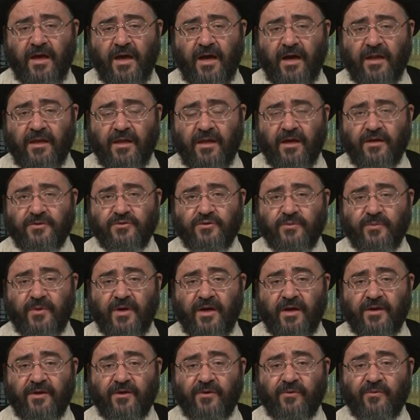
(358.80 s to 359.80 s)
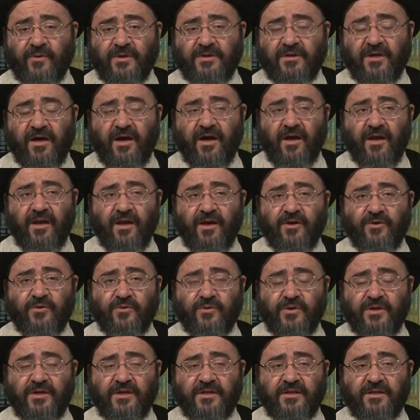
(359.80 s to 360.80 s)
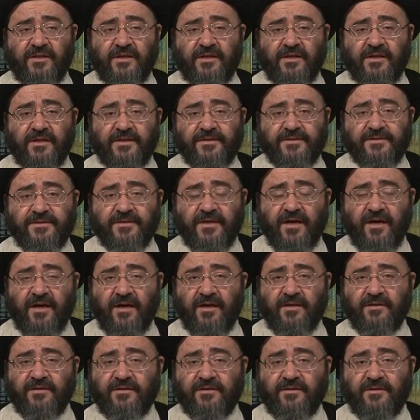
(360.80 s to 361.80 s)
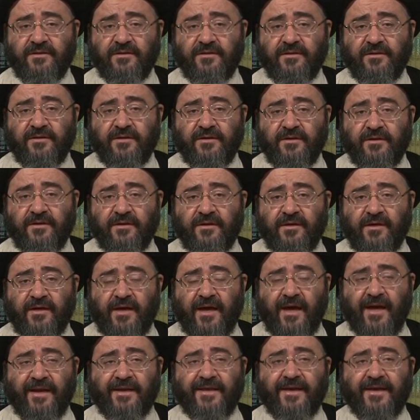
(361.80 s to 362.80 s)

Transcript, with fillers: الله سبحانه وتعالى يريد للإنسان أن